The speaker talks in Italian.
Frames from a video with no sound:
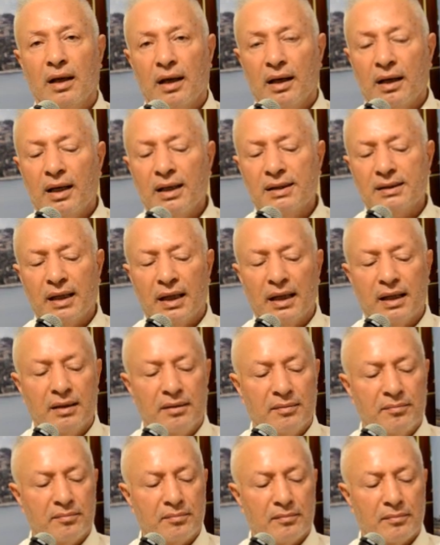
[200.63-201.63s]
Chi sei?
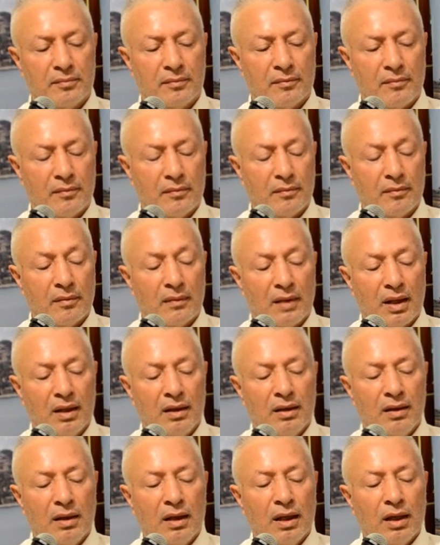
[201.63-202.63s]

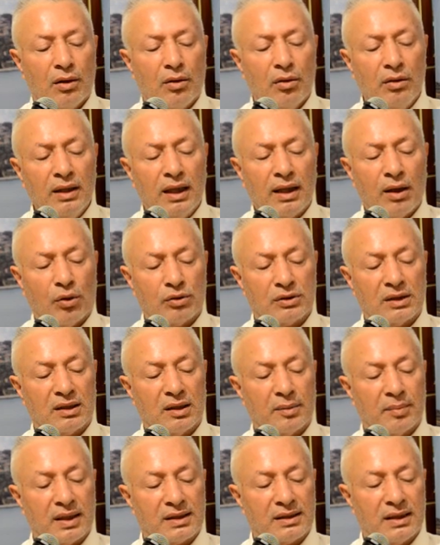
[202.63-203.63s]
Con la rosa ti
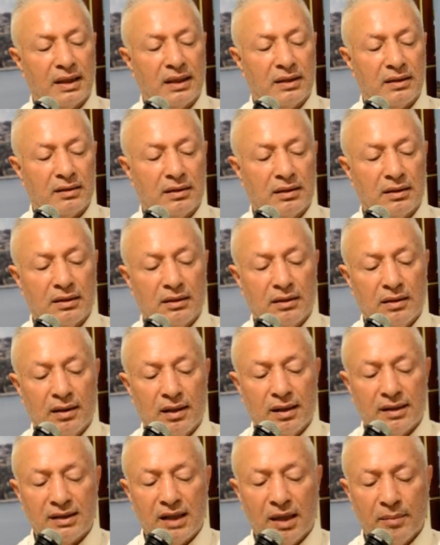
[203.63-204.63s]
presenti,
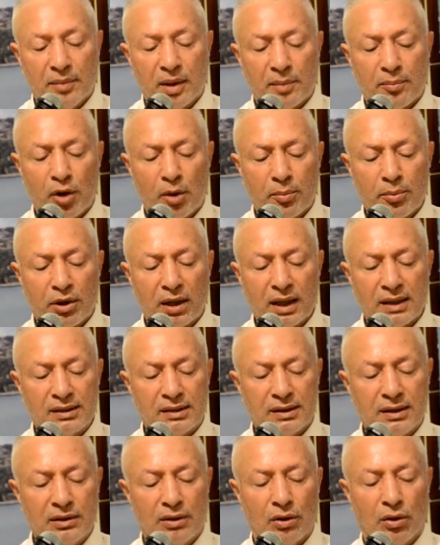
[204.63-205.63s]
sembri proprio gran
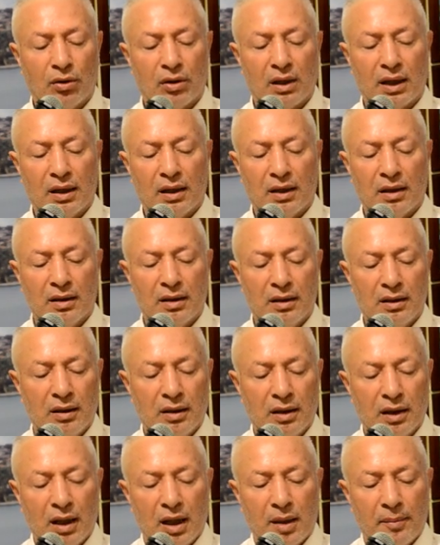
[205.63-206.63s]
signore,
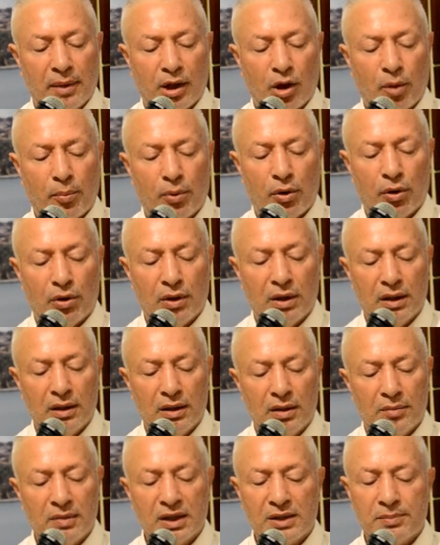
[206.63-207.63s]
però poi
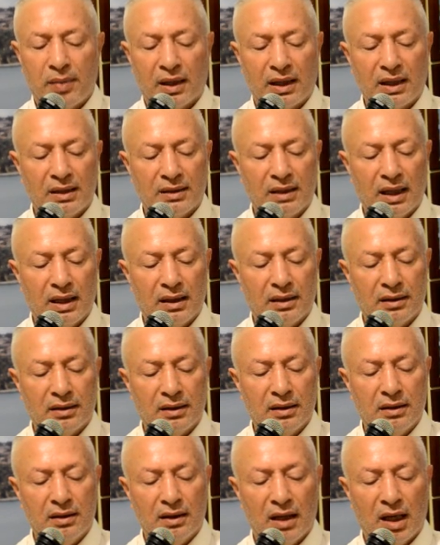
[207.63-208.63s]
mi spacchi i
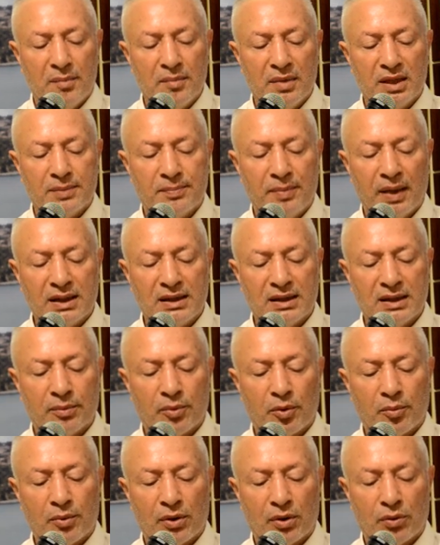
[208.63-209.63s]
denti e mi spezzi
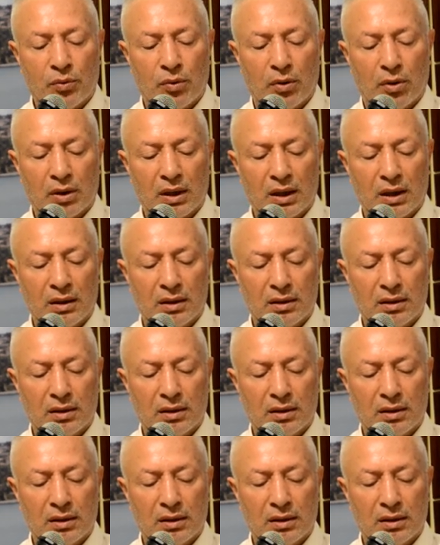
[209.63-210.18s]
proprio il cuore.